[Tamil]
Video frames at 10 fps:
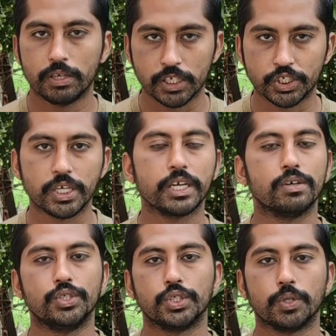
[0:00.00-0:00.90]
ரெஸ்ட் எடுக்க
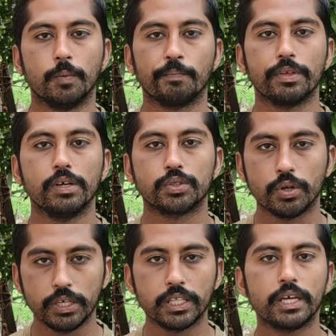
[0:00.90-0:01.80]
வச்சுருக்கோம் ஸோ
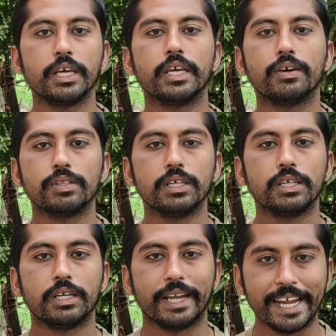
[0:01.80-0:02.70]
இதை நீங்கள் வந்து
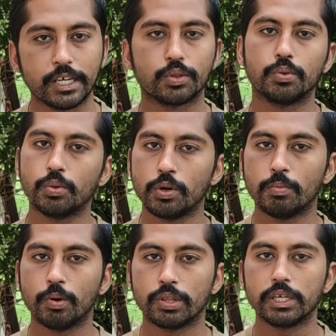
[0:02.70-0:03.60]
நைட்டு
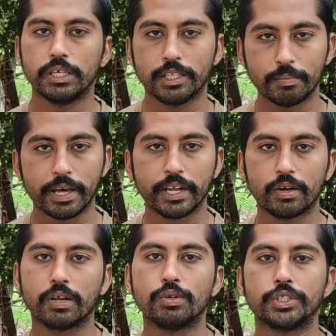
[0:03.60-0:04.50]
தூங்கும் போது இந்த
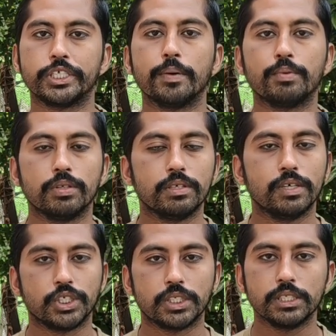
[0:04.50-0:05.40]
மாதிரியான ஒரு ஷேப் வந்து
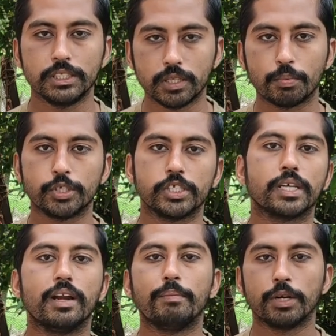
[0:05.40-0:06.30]
வச்சுட்டு இந்த
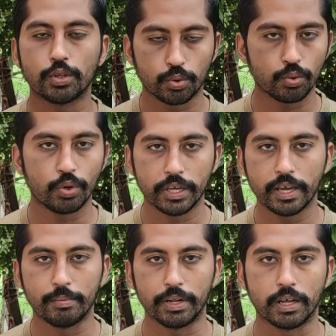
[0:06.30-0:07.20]
பொசிஷனில் படுத்து
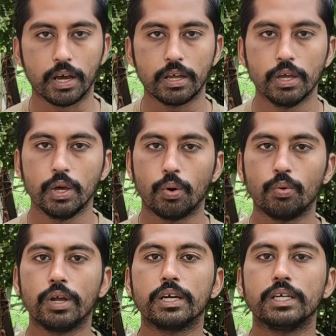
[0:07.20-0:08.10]
தூங்குனீங்க அப்படின்னா
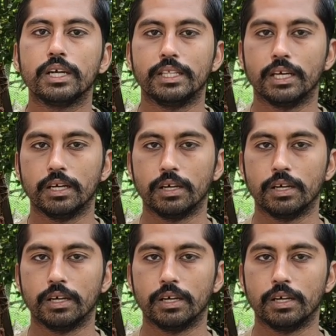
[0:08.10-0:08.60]
உங்களுக்கு அந்த